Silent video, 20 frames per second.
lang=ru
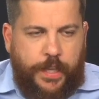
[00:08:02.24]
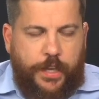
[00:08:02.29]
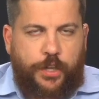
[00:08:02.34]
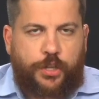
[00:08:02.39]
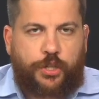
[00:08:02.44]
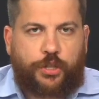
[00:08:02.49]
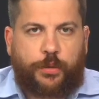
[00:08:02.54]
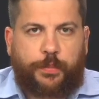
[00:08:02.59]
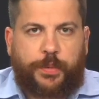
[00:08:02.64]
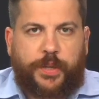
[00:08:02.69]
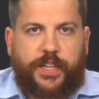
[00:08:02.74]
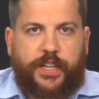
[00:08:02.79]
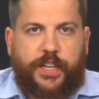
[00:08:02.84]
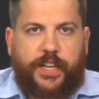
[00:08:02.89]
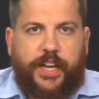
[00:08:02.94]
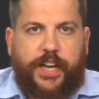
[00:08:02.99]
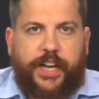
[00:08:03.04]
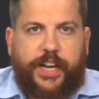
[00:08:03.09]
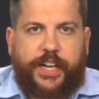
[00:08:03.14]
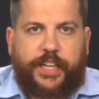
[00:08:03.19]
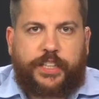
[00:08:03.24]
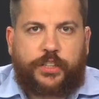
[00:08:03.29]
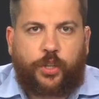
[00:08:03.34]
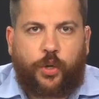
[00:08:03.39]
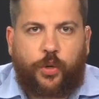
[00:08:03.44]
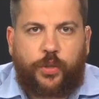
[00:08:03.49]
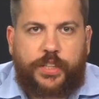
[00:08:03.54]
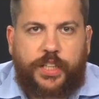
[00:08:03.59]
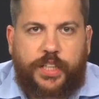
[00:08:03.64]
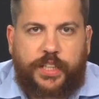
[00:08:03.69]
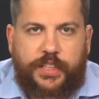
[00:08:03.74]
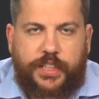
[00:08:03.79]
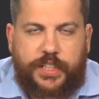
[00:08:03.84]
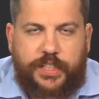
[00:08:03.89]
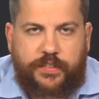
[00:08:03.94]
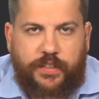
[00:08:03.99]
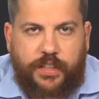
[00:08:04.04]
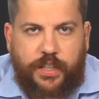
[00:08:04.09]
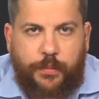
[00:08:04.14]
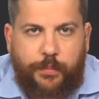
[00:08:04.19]
чтобы электронное
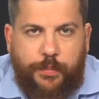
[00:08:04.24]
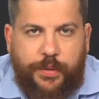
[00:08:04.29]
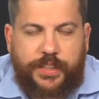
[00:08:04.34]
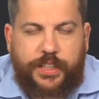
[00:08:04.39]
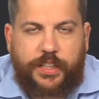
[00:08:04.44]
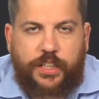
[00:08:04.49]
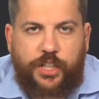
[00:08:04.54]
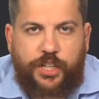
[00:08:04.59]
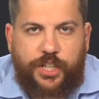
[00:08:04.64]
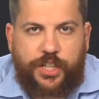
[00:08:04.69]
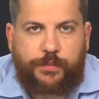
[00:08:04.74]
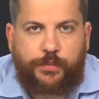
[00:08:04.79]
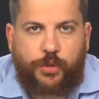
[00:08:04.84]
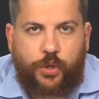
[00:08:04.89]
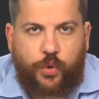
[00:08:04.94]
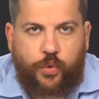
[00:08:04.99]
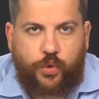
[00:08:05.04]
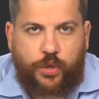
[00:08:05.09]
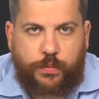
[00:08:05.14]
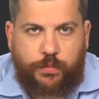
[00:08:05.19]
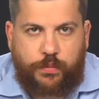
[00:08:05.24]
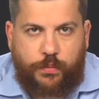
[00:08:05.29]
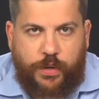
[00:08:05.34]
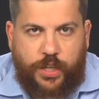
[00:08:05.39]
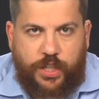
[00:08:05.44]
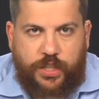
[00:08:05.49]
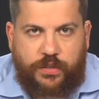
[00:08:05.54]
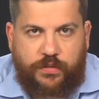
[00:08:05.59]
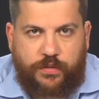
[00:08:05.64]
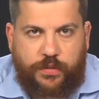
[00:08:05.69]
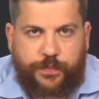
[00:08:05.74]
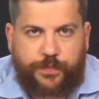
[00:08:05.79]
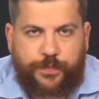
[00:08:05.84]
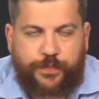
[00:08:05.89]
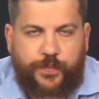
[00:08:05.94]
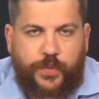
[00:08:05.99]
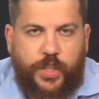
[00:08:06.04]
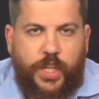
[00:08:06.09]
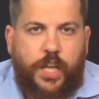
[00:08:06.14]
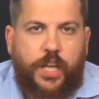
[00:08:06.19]
голосование было ничем не хуже бумажного
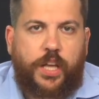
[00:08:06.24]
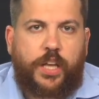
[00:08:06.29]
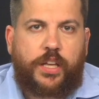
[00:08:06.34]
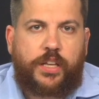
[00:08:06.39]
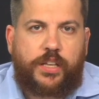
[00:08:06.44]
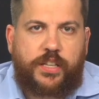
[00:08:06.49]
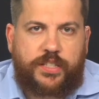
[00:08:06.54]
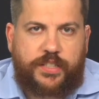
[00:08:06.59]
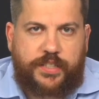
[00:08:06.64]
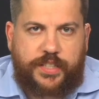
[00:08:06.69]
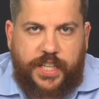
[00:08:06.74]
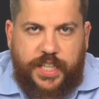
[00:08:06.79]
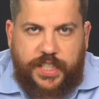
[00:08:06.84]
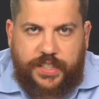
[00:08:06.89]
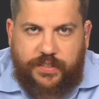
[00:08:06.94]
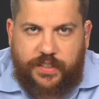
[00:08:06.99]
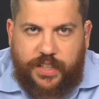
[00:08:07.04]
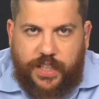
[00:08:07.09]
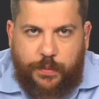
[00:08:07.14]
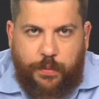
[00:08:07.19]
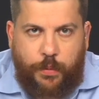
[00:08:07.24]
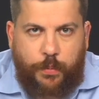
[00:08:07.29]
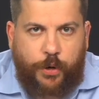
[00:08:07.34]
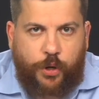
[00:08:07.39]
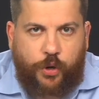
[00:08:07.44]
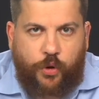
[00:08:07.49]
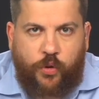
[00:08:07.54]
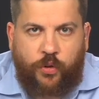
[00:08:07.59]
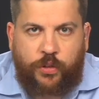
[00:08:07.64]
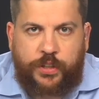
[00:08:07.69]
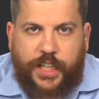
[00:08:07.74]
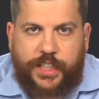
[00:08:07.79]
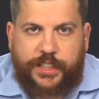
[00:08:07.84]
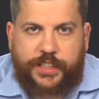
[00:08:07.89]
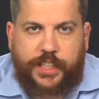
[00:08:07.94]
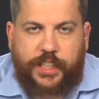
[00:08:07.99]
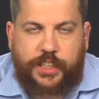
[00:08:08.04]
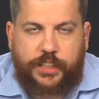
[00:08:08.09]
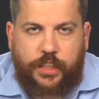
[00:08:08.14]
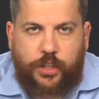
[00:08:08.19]
естественно, опубликован
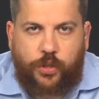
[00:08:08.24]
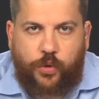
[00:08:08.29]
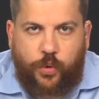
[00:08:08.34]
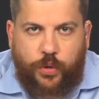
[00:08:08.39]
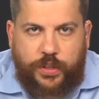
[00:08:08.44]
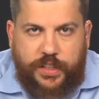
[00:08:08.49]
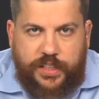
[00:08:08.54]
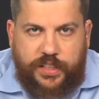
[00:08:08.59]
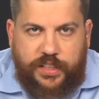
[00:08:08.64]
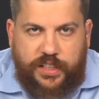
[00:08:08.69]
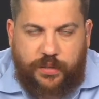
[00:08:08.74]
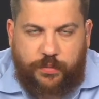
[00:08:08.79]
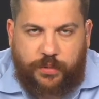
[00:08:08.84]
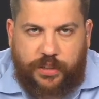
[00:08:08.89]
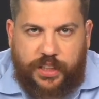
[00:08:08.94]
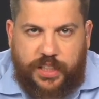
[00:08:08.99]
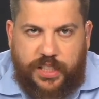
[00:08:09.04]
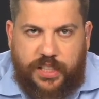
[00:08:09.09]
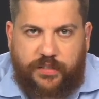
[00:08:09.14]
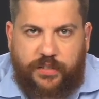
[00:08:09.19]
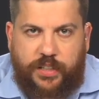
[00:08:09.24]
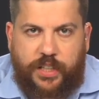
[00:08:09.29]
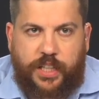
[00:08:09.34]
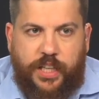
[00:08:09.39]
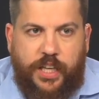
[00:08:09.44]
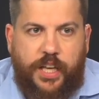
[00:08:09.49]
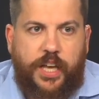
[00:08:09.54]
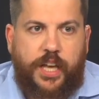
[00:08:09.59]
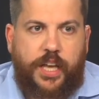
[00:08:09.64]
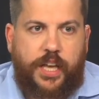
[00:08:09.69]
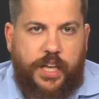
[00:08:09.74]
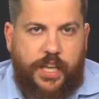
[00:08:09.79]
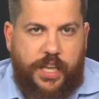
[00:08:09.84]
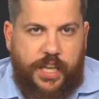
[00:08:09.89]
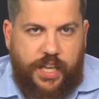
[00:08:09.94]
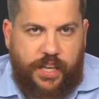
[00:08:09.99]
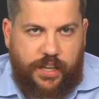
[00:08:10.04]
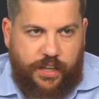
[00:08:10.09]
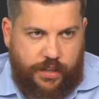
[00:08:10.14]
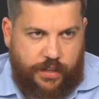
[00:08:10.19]
открытый код систем голосования.
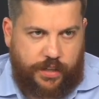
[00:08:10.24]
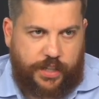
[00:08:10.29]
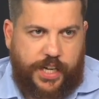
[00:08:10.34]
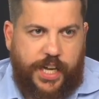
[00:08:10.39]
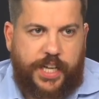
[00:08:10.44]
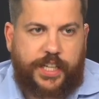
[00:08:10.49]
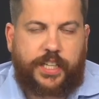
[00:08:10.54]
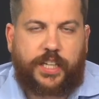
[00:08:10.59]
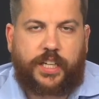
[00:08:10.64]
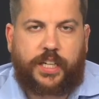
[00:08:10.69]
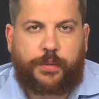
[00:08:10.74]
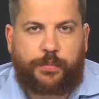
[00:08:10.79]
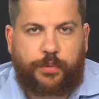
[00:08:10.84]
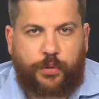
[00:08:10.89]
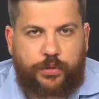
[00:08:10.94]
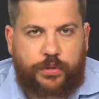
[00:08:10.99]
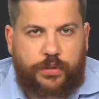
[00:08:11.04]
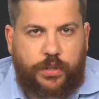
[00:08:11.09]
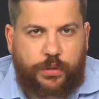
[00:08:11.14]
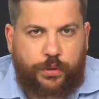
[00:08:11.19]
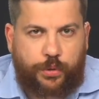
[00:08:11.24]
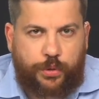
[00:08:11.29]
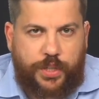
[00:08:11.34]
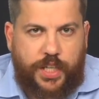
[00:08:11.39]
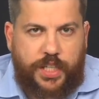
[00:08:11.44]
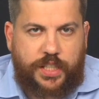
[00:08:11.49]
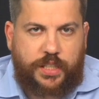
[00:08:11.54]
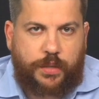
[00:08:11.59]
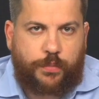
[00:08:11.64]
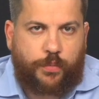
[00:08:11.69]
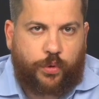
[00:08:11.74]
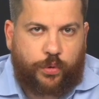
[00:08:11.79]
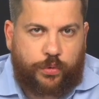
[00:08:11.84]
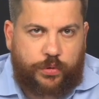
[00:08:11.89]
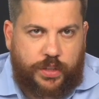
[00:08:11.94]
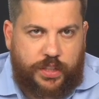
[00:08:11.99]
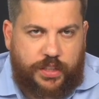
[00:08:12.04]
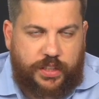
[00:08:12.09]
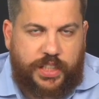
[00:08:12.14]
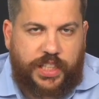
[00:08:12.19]
И хакеры, и просто энтузиасты
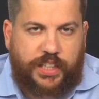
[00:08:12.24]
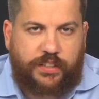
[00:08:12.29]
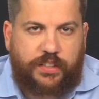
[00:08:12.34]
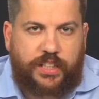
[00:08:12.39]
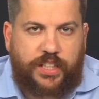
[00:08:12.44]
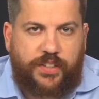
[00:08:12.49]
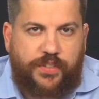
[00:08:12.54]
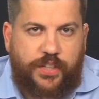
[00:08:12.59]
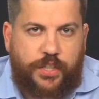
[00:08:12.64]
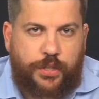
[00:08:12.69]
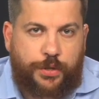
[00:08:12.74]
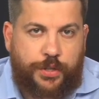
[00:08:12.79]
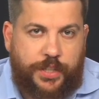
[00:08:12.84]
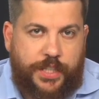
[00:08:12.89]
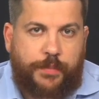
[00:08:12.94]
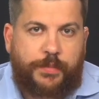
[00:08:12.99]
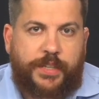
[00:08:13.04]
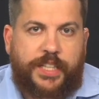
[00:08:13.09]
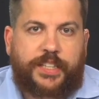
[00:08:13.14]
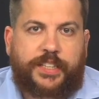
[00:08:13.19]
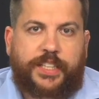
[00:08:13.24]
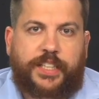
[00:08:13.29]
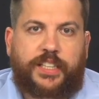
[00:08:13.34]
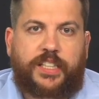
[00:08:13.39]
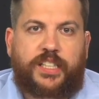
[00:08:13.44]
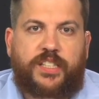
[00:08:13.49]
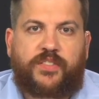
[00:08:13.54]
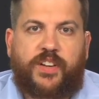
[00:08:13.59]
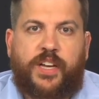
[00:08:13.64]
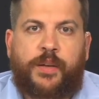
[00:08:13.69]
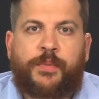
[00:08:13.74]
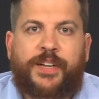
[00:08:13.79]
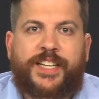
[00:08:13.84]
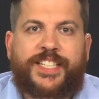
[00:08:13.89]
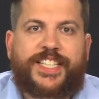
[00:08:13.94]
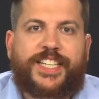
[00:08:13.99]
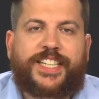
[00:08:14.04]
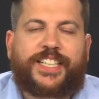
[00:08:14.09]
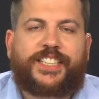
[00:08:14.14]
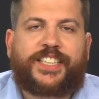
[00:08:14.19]
могут тестировать и видеть, что там нет так называемых
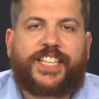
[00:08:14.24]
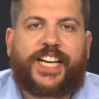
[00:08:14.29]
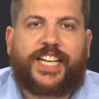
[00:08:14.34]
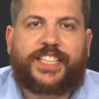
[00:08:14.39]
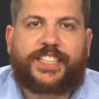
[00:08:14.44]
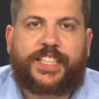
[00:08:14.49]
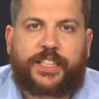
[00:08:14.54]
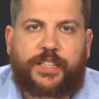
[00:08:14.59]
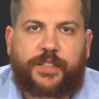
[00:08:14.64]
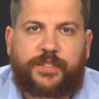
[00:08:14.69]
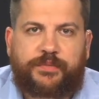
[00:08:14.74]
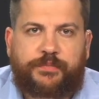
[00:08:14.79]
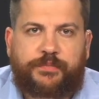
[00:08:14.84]
закладок,